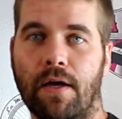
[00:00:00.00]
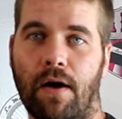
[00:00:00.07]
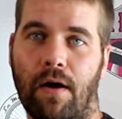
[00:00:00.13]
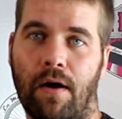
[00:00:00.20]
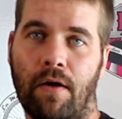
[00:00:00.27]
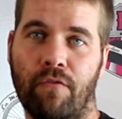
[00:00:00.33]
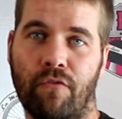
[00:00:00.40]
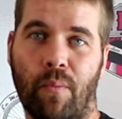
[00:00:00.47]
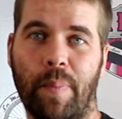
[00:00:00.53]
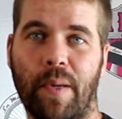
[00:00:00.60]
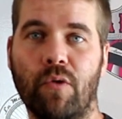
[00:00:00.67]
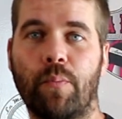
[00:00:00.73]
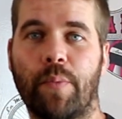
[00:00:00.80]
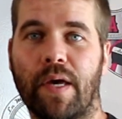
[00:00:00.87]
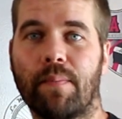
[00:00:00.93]
ne euh, vont
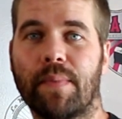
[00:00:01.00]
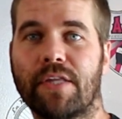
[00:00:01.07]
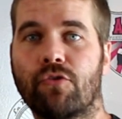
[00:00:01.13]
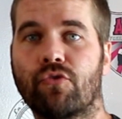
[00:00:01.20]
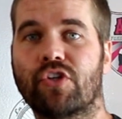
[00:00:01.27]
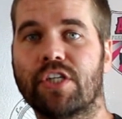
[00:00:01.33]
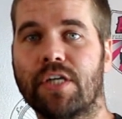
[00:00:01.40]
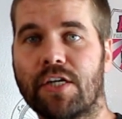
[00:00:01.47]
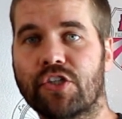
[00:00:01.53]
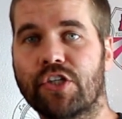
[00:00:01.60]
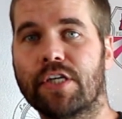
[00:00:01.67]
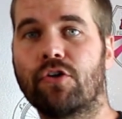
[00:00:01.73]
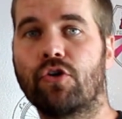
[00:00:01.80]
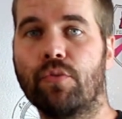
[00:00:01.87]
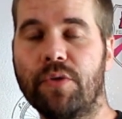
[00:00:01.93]
pas vous permettre de
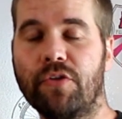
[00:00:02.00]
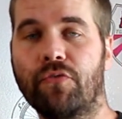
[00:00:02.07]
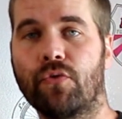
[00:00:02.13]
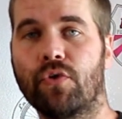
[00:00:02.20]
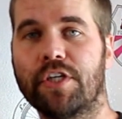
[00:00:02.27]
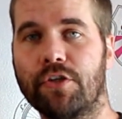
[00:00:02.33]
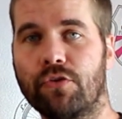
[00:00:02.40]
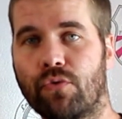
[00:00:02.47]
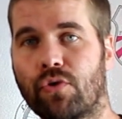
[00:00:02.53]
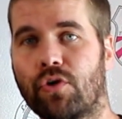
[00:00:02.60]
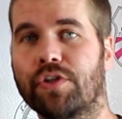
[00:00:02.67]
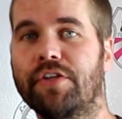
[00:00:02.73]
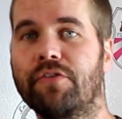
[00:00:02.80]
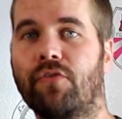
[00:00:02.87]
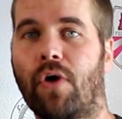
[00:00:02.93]
charger comme il faut le guidon
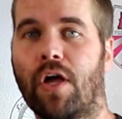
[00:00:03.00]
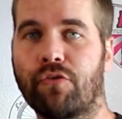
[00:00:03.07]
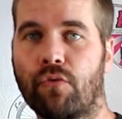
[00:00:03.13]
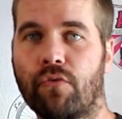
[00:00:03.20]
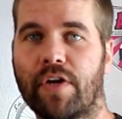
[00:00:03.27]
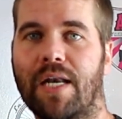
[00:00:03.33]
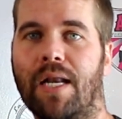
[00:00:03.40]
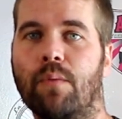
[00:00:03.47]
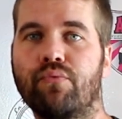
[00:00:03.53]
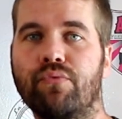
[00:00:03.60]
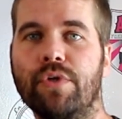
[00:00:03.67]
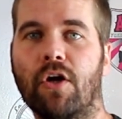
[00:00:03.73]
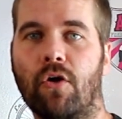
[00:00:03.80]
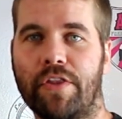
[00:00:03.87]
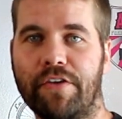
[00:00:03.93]
quand il faudra trouver de
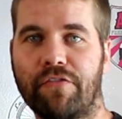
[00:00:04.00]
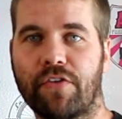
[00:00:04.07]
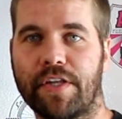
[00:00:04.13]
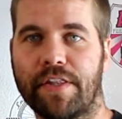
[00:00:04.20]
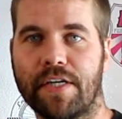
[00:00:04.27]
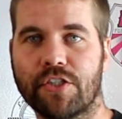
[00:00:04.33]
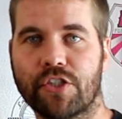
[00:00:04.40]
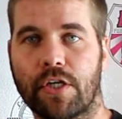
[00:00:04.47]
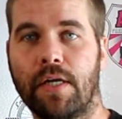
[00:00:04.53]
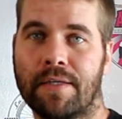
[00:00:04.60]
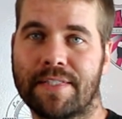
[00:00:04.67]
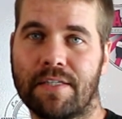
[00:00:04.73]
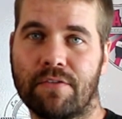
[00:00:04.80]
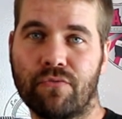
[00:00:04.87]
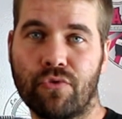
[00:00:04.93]
l'appui lors des freinages. Euh,
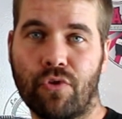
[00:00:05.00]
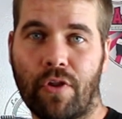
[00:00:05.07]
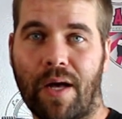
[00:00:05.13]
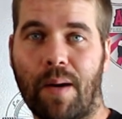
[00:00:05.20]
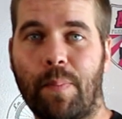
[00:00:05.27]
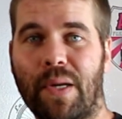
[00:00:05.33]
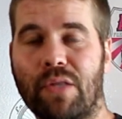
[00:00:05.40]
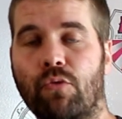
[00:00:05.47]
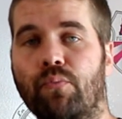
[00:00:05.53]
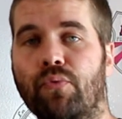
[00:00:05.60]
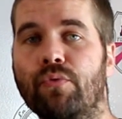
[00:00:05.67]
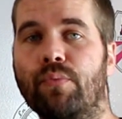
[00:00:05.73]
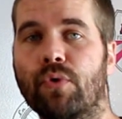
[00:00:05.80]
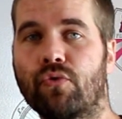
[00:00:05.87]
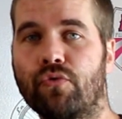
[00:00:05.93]
ça ne vous donnera pas non
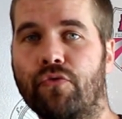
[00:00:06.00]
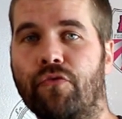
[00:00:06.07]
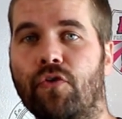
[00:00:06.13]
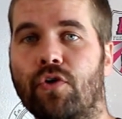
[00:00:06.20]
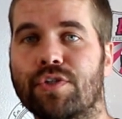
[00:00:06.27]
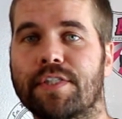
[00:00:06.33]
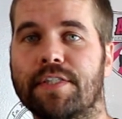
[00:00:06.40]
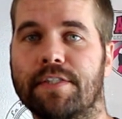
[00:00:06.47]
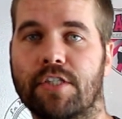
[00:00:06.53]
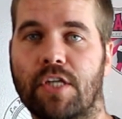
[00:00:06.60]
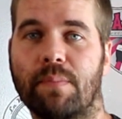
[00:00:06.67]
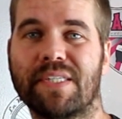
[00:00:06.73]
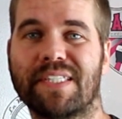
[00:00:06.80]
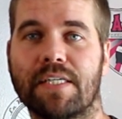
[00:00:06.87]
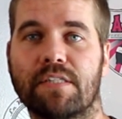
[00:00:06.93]
plus beaucoup de force si
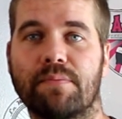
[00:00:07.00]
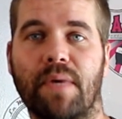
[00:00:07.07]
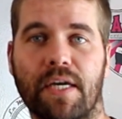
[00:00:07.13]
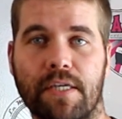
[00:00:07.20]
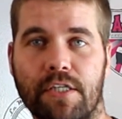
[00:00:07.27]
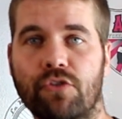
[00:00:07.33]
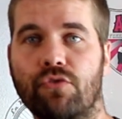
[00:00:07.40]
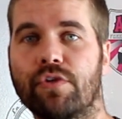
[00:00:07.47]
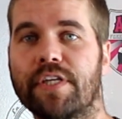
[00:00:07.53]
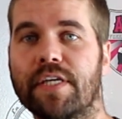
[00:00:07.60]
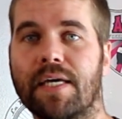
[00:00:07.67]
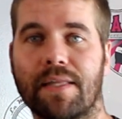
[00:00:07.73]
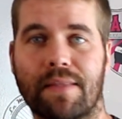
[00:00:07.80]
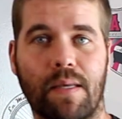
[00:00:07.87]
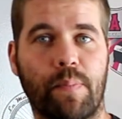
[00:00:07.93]
jamais ça se met à
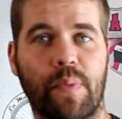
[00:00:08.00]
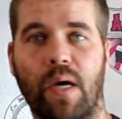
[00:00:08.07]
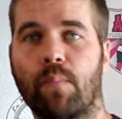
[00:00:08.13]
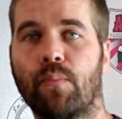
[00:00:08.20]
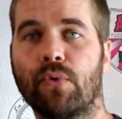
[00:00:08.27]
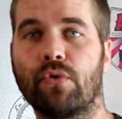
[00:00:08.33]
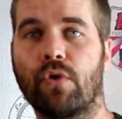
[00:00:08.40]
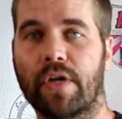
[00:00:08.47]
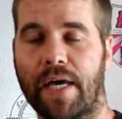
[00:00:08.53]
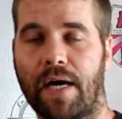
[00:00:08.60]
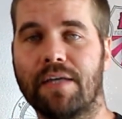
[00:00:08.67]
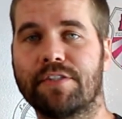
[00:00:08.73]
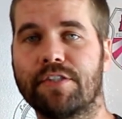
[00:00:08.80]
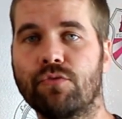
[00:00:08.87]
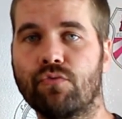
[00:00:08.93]
guidonner, à taper un peu dans les
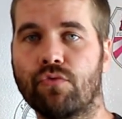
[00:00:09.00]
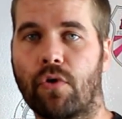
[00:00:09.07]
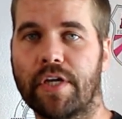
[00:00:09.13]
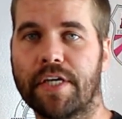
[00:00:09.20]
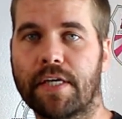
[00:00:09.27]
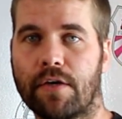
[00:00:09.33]
racines ou dans les